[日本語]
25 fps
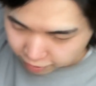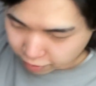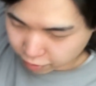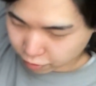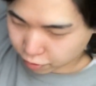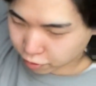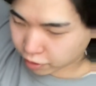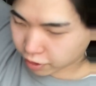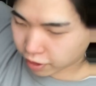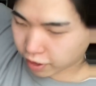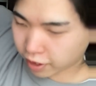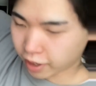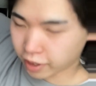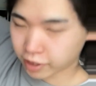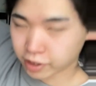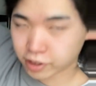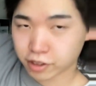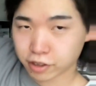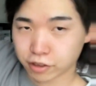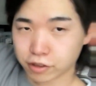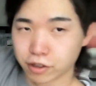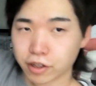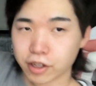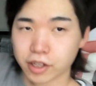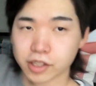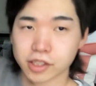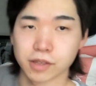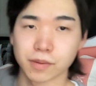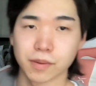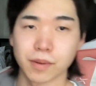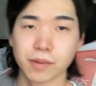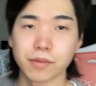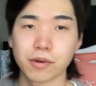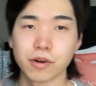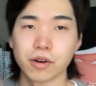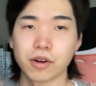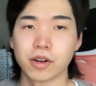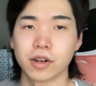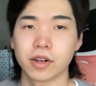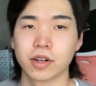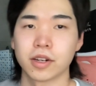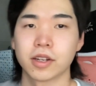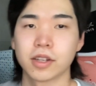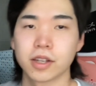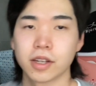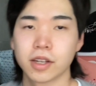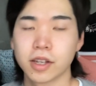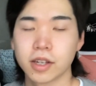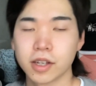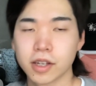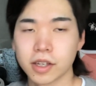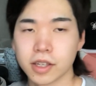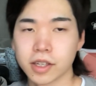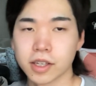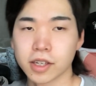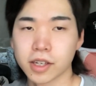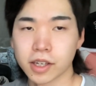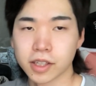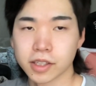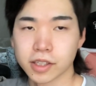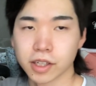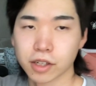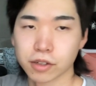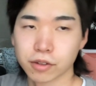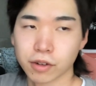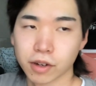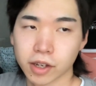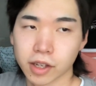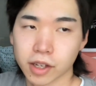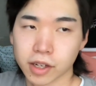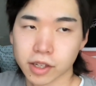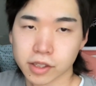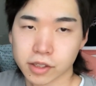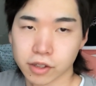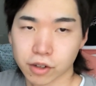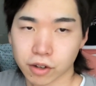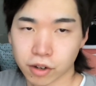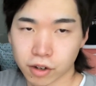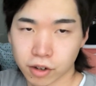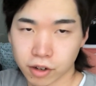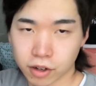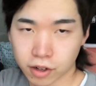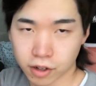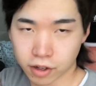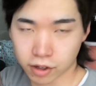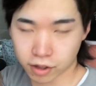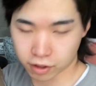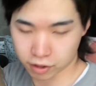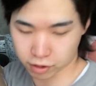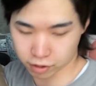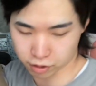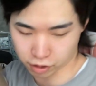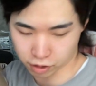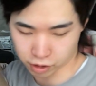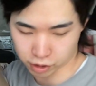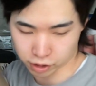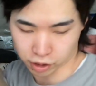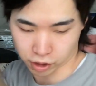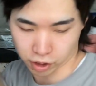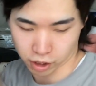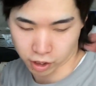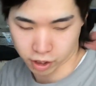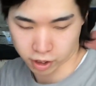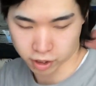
これで来週の休みも行けちゃうわけですよよいしょ